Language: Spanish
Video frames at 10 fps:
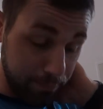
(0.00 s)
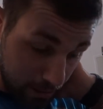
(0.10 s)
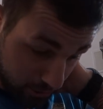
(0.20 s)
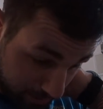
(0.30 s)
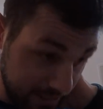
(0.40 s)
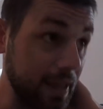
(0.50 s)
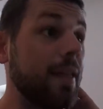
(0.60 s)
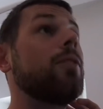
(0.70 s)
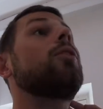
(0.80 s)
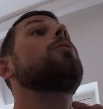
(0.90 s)
para dónde vas
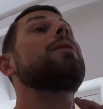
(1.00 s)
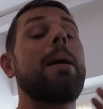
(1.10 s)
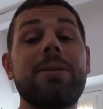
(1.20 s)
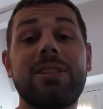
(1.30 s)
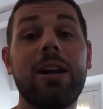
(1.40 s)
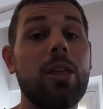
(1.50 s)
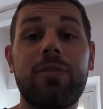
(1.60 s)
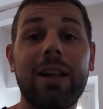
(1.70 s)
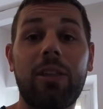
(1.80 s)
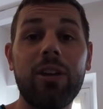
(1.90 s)
nadando, ¿no? Porque la piscina no hace
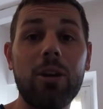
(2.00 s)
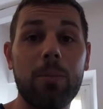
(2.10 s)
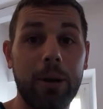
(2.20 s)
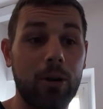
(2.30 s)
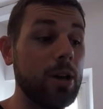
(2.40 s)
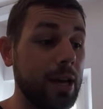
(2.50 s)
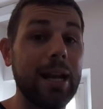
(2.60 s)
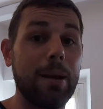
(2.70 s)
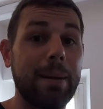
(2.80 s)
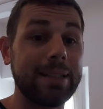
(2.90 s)
falta hacerlo, pero en
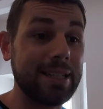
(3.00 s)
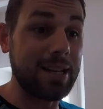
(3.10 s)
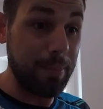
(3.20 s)
el mar tienes que